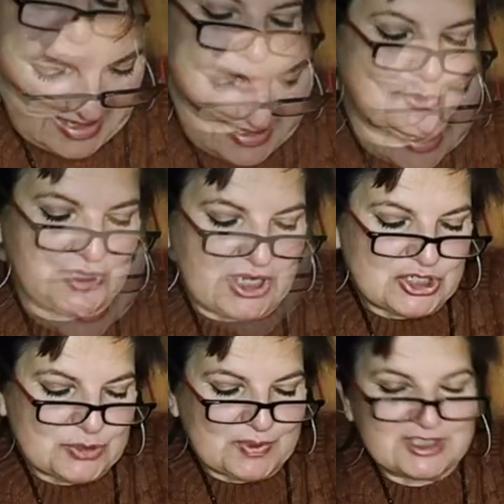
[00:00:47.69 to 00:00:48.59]

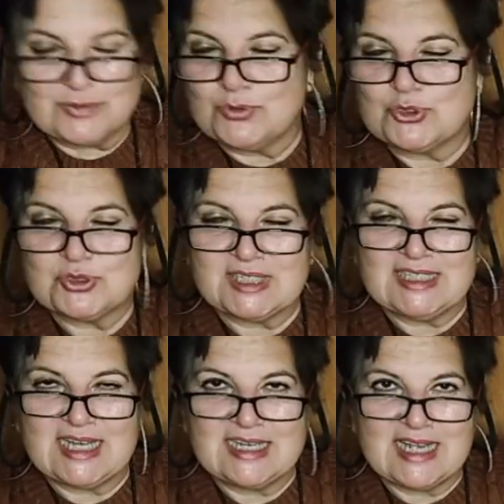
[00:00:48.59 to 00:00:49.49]
Güneş balık burcunda
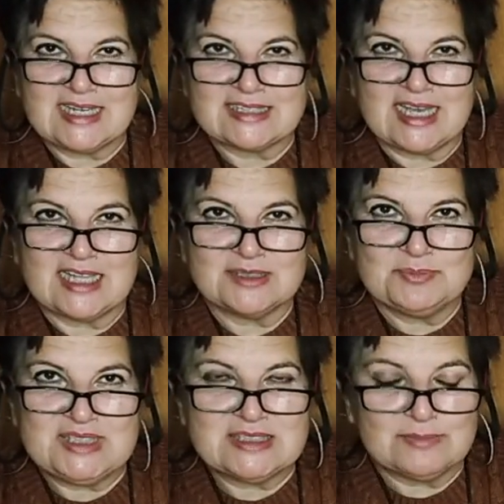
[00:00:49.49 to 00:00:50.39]
ilerlerken
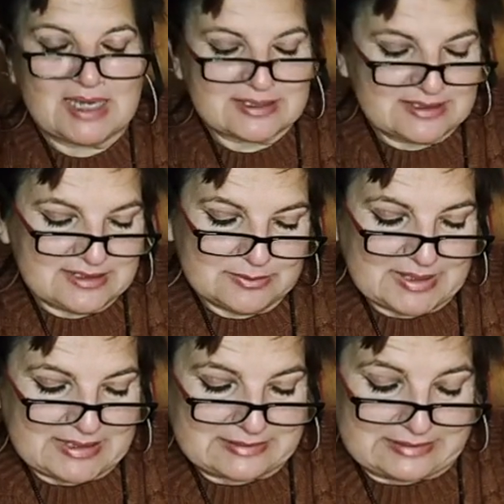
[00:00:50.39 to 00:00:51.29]
1 Mart 7
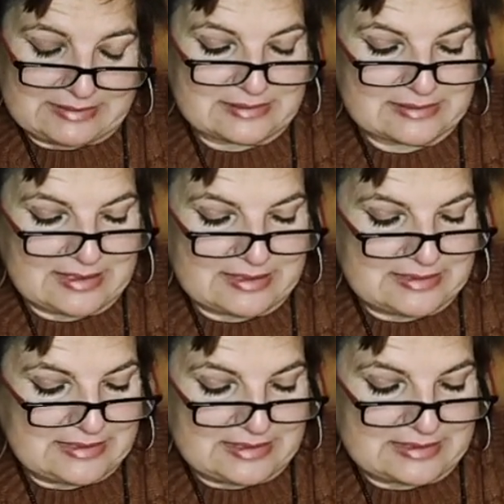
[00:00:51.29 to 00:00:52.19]
Mart
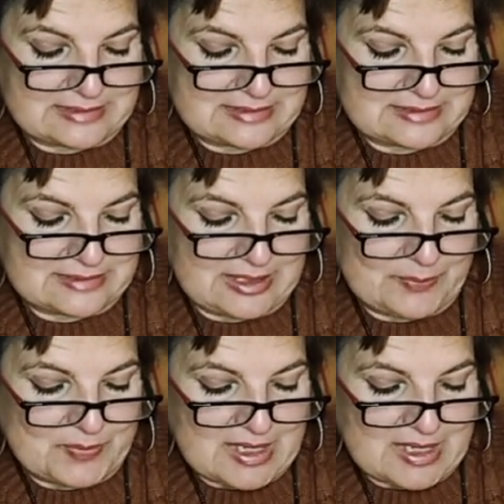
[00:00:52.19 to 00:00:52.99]
tarihi arasında.